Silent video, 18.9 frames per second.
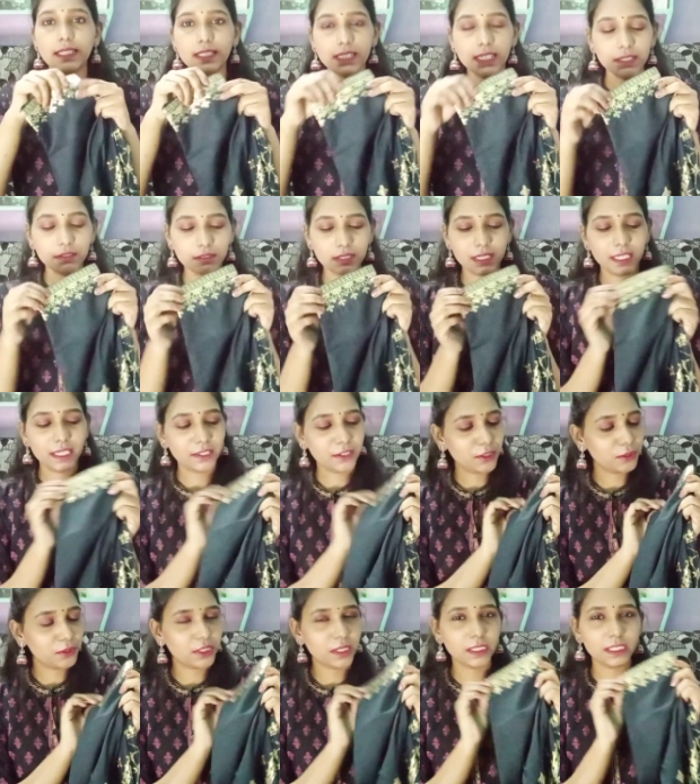అండ్ స్లీవ్స్
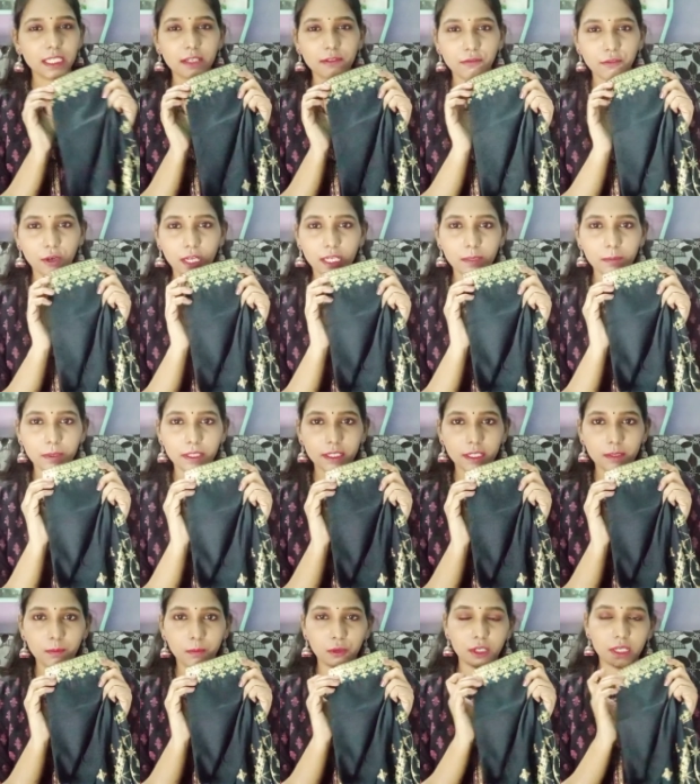ఎండింగ్ లో కూడా ఇలా ఫాయిల్
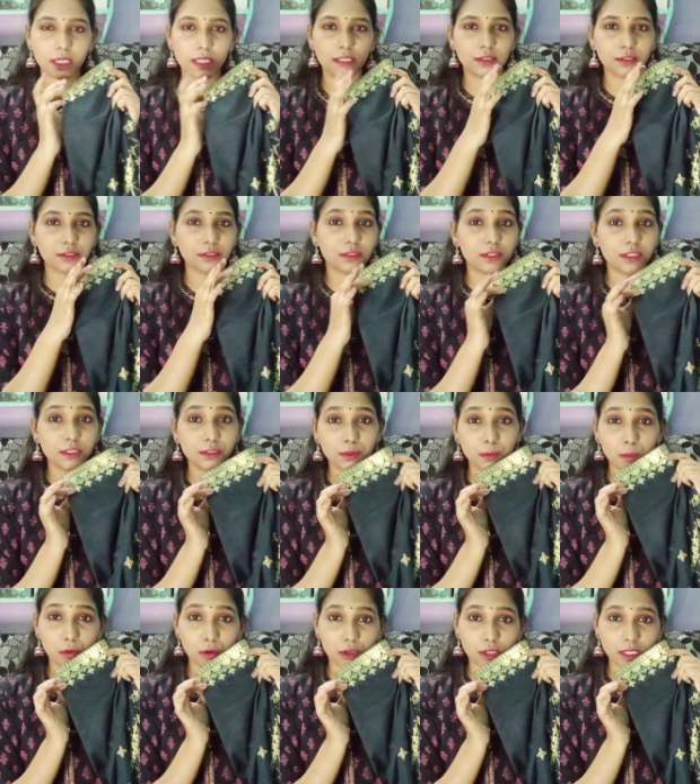ప్రింటెడ్ బోర్డర్ అయితే వస్తుంది సో
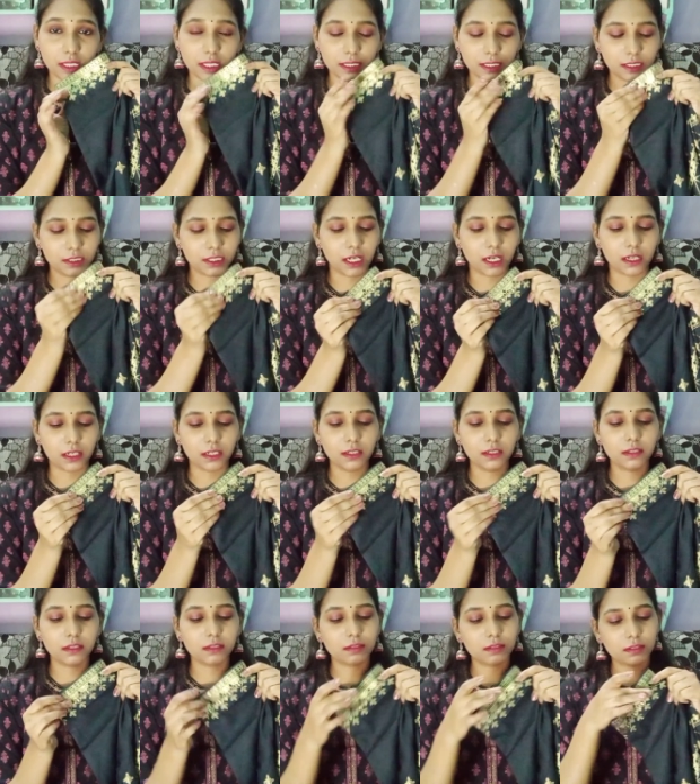బోర్డర్ అయితే చాలా
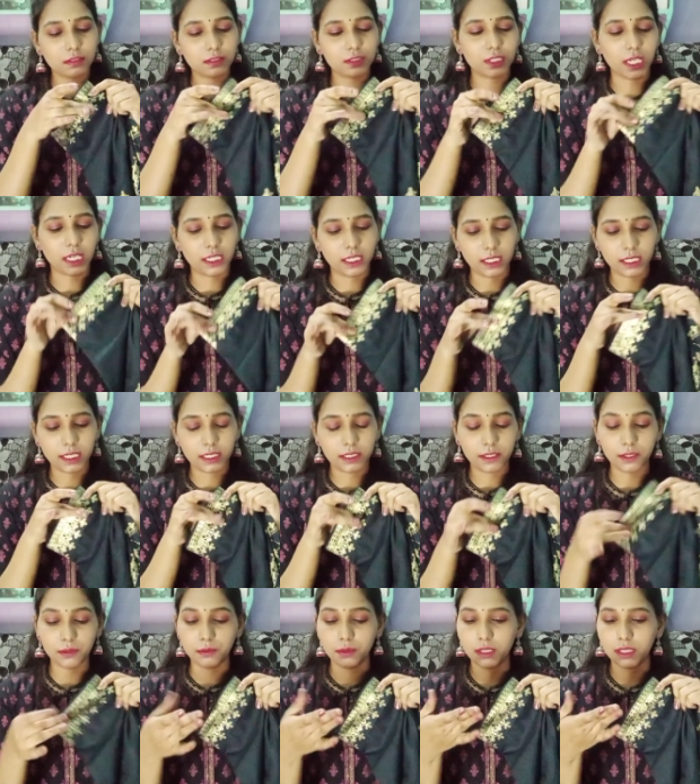షైనీగా అయితే